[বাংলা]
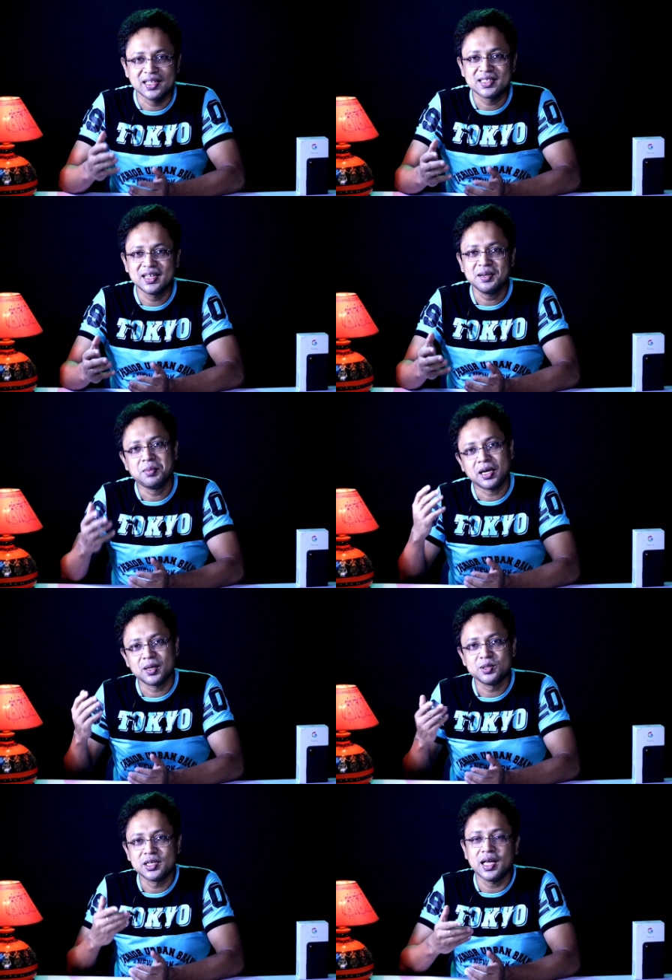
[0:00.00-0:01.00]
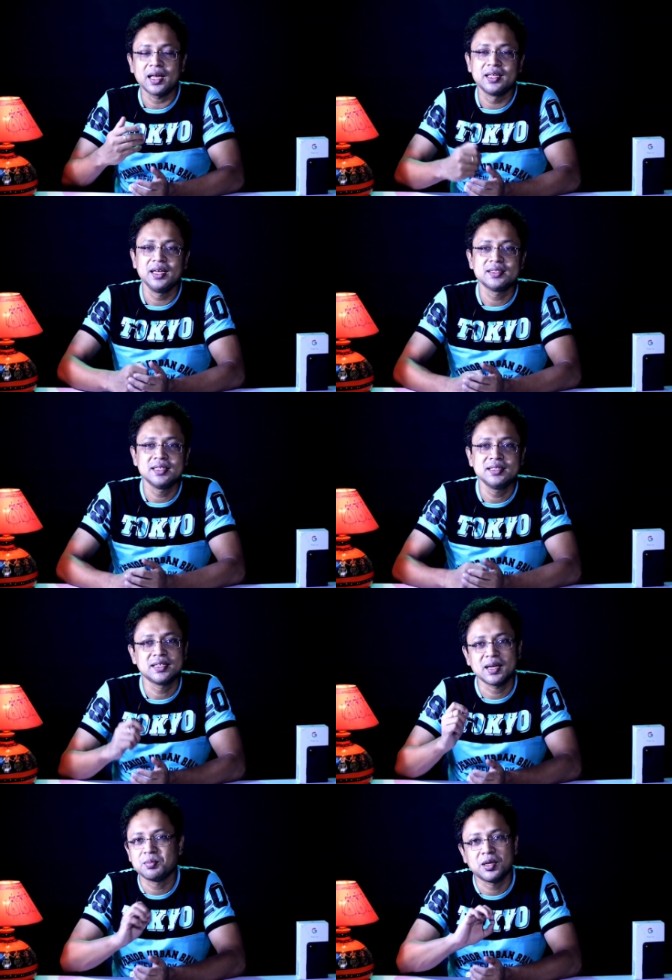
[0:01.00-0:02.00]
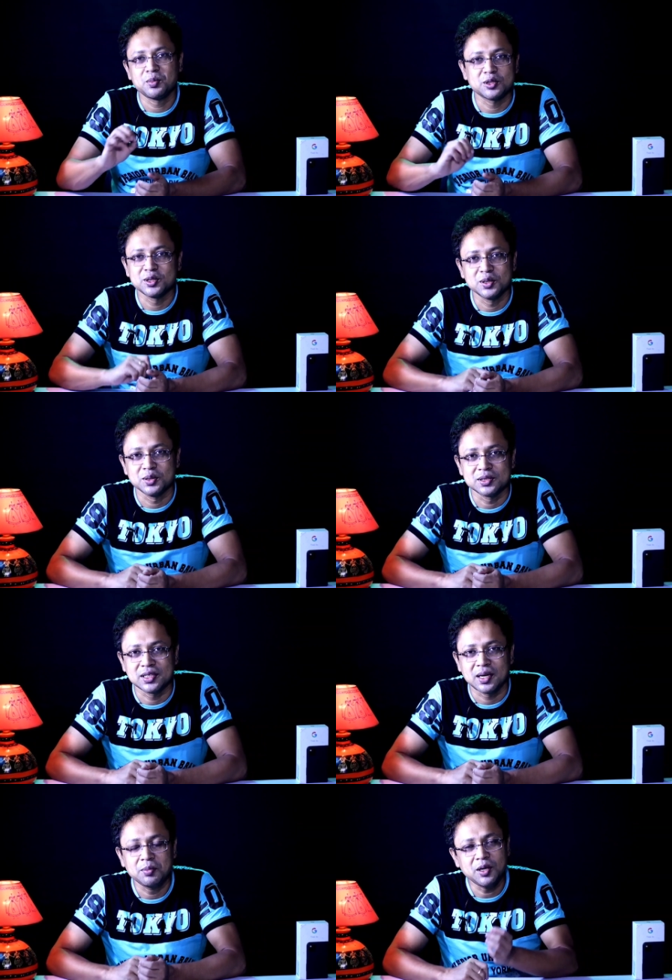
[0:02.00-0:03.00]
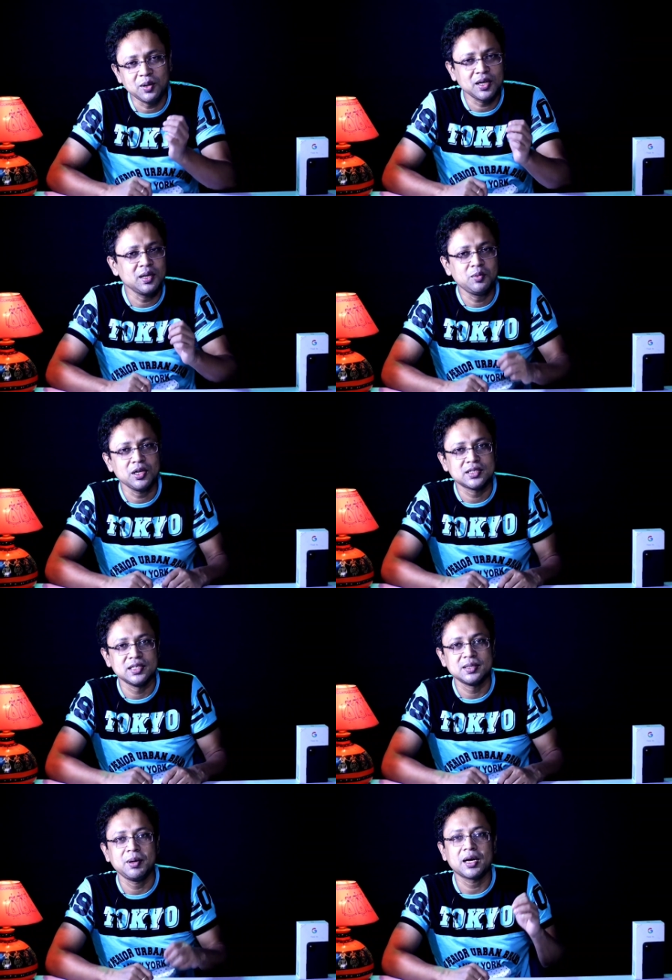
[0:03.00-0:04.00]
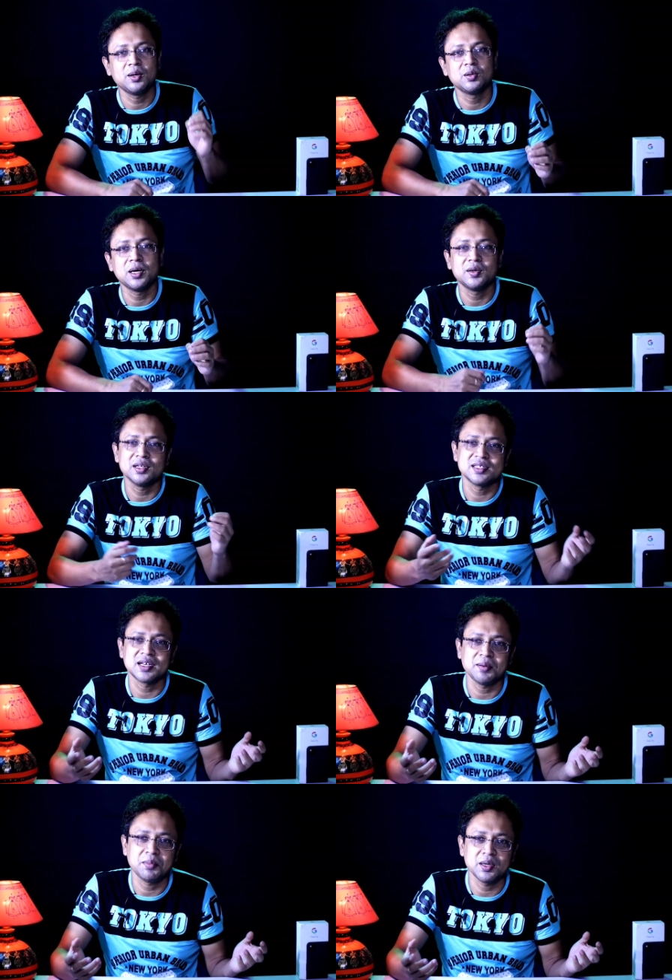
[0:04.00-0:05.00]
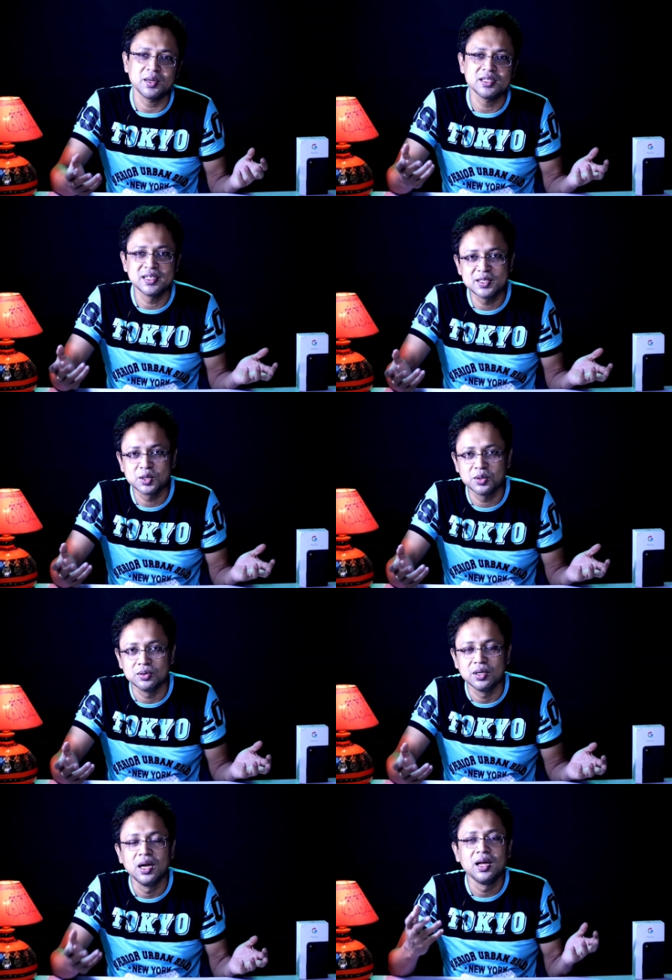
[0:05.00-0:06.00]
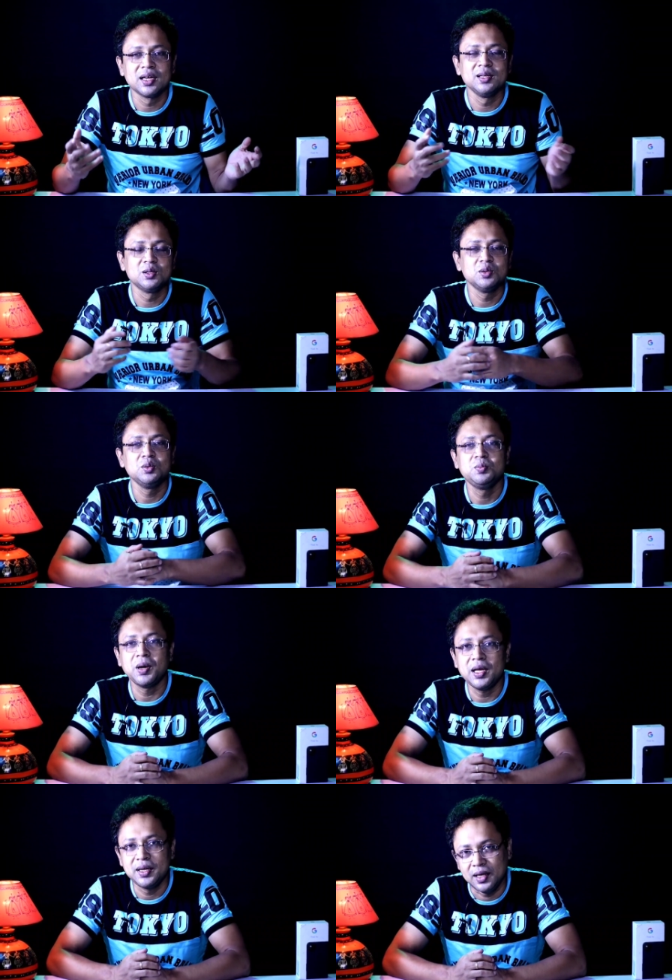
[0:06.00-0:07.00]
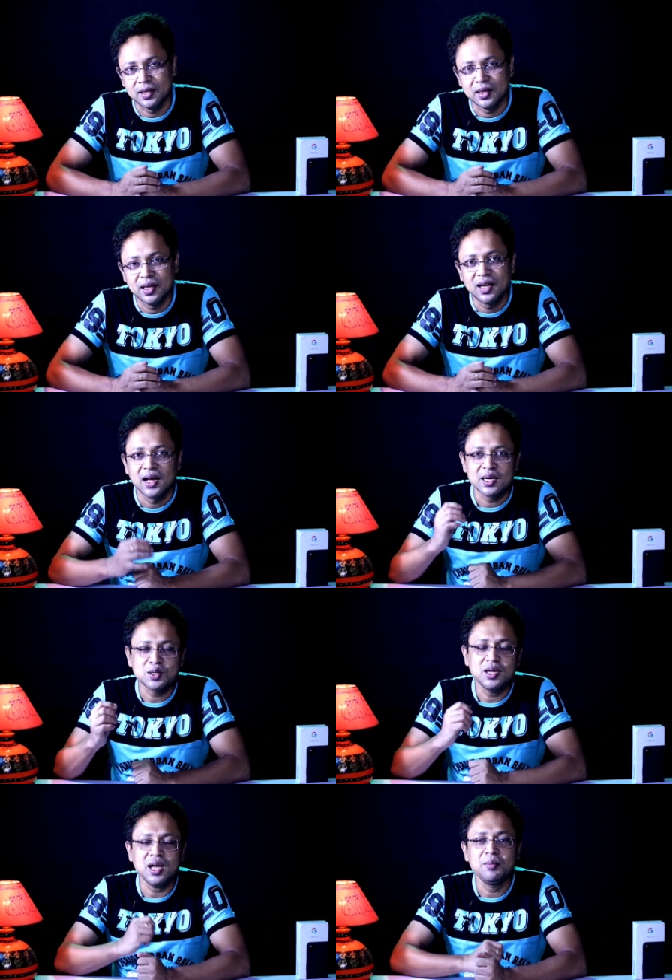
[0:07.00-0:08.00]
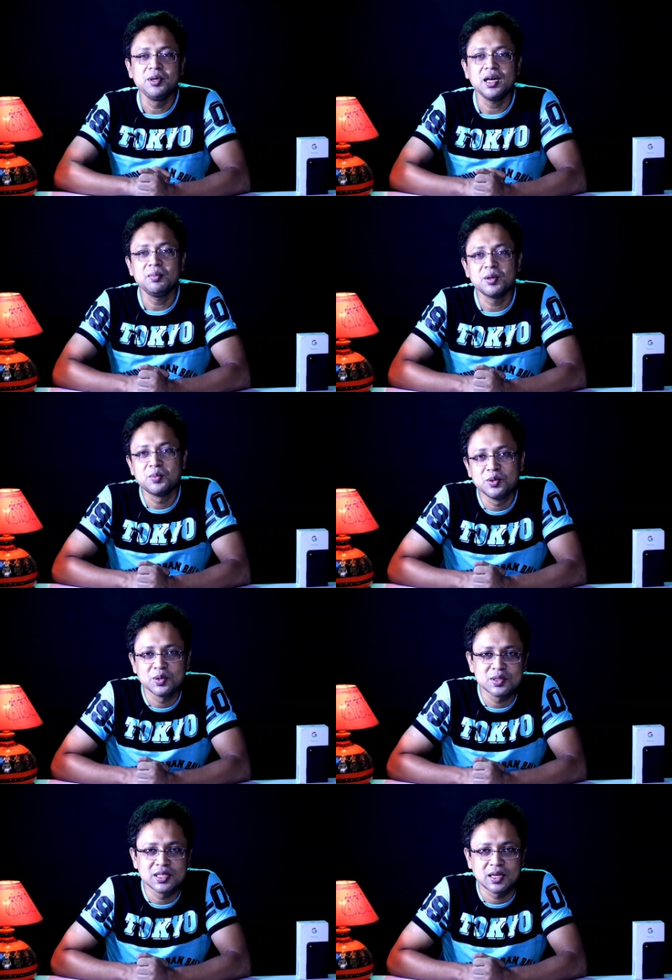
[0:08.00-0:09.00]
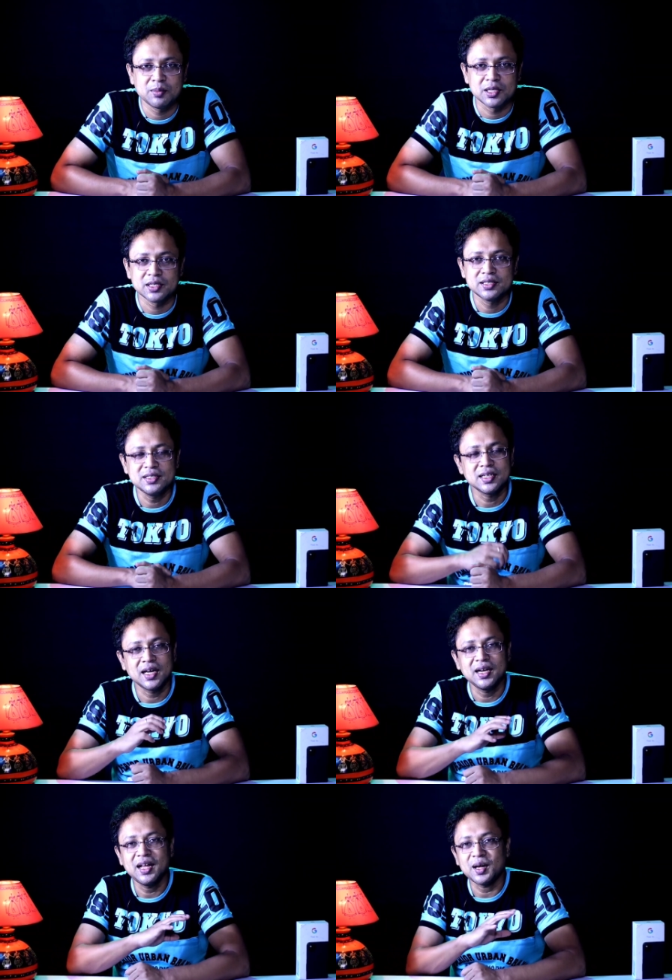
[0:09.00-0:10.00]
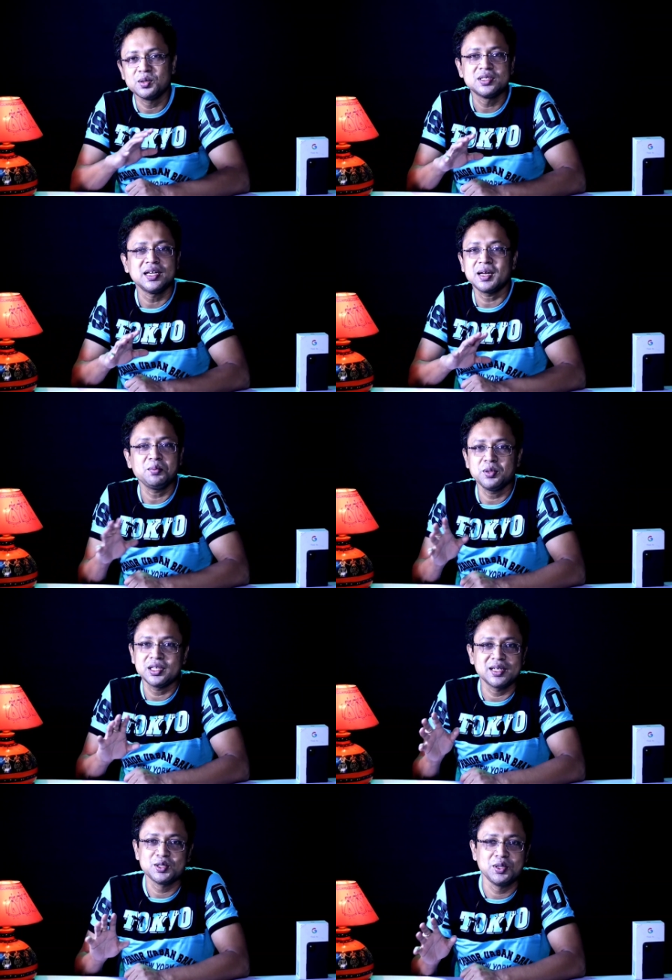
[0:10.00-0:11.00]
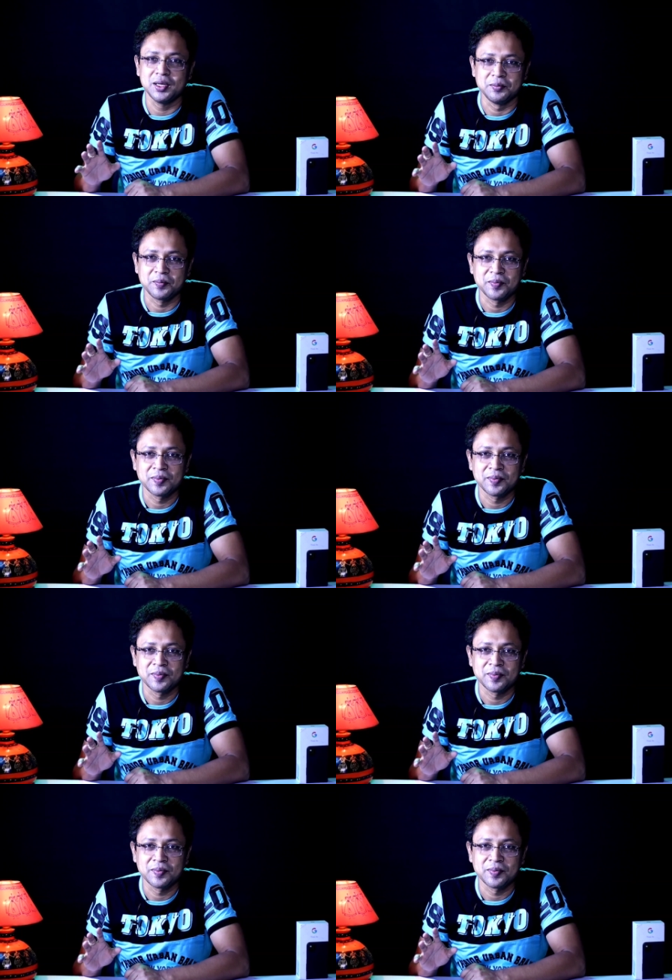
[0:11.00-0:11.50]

আজকের ব্যাকগ্রাউন্ড সেই একই আছে যেটা আপনারা পছন্দ করছেন আপনারা অনেকেই বলেছেন যে ব্যাকগ্রাউন্ড ভালো না সেট ভালো না চেঞ্জ করুন কিন্তু উপায় নেই আসলে আমি আমার পুরনো সেট এসেছি যেখানে এখন সেট বলতে কিছু নেই